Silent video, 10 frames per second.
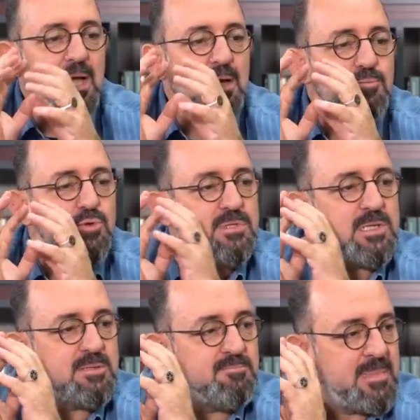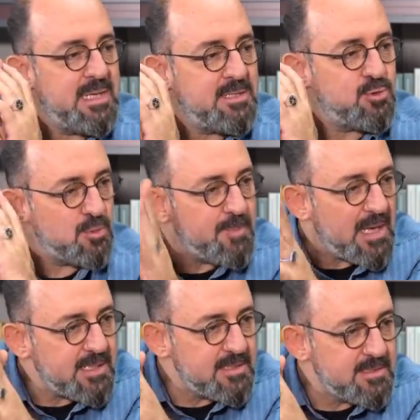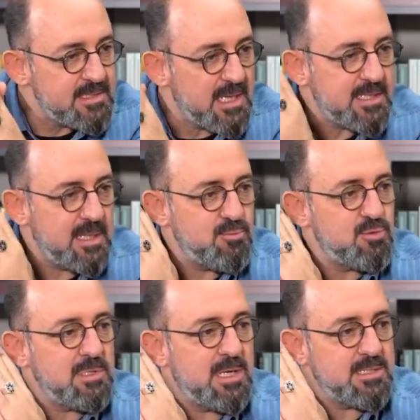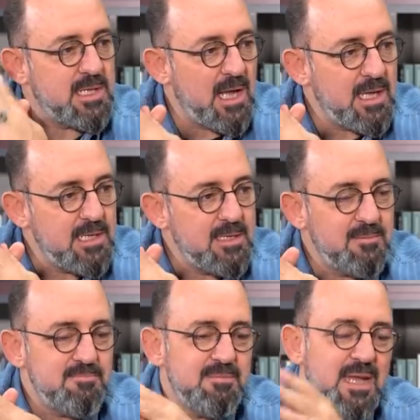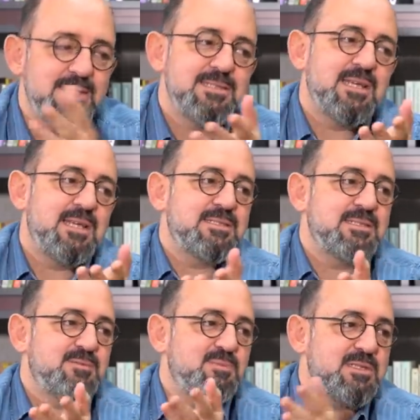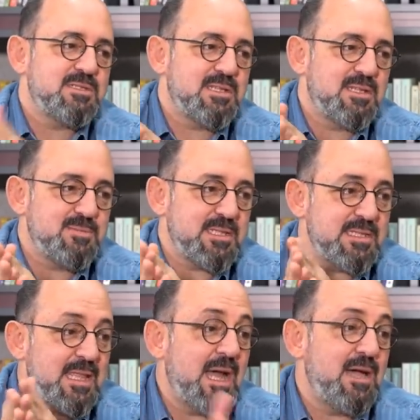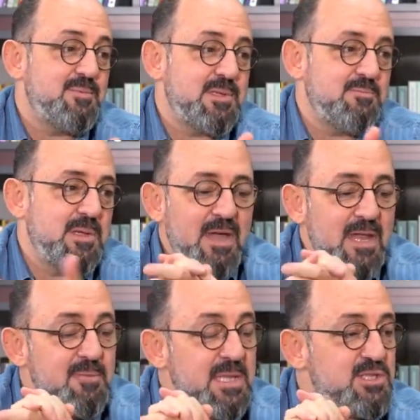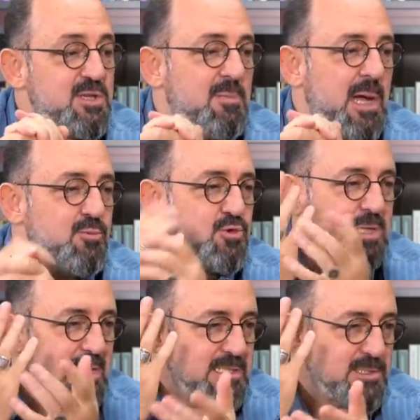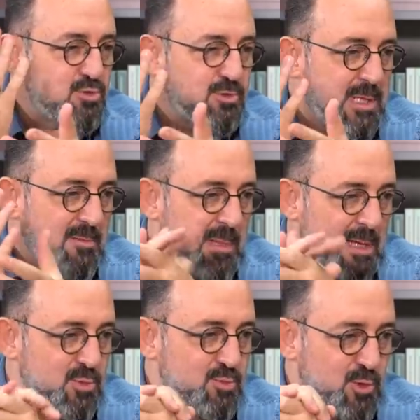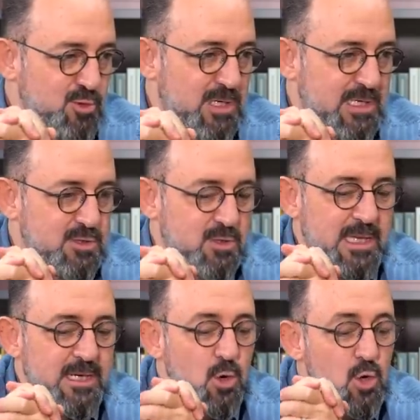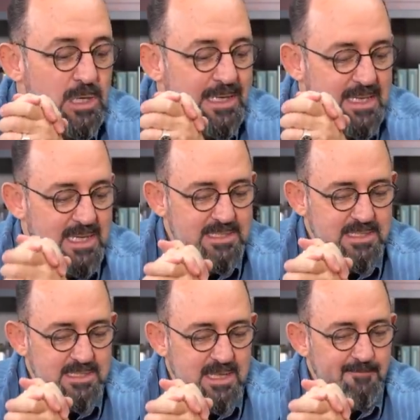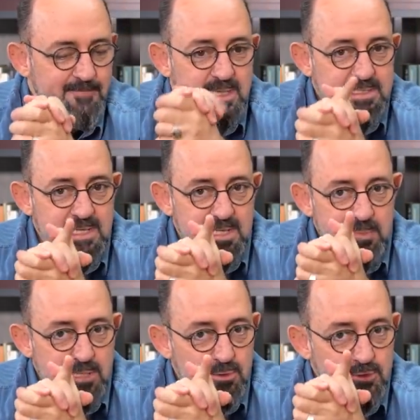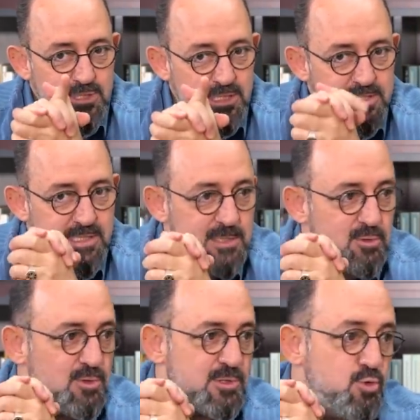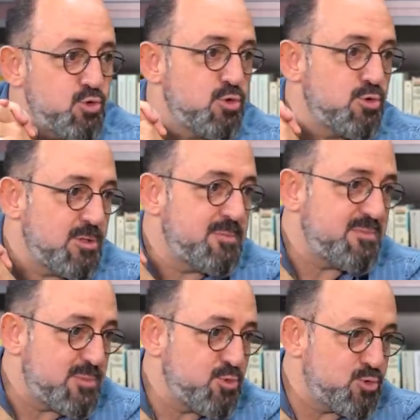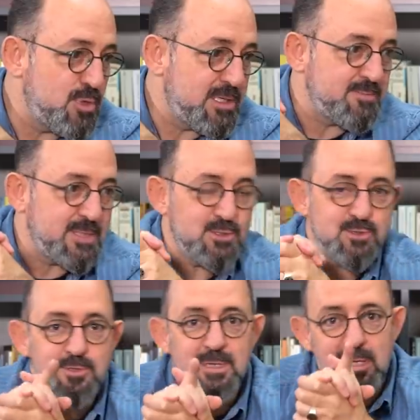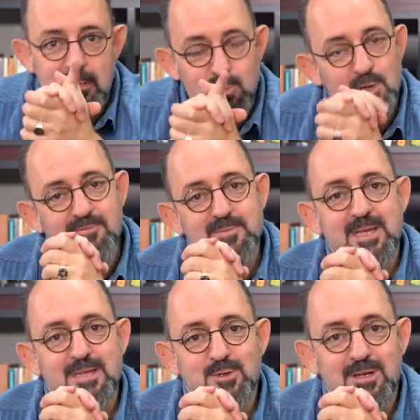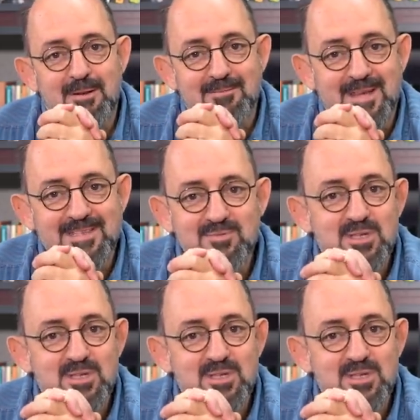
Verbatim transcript: Ya bunların beyni süper, zaten bunlar dahi. Ben şanssız bir insanım. De, ne yapayım? Vermeyince Mahmut neylesin Sultan Mahmut moduna giriyorlar. Öyle değil sistem. Nazar etme ne olur çalış senin de olur. Üç soruyorum da bir bunu söylerim biliyorsun. Bu lafı bir daha söylemem lazım.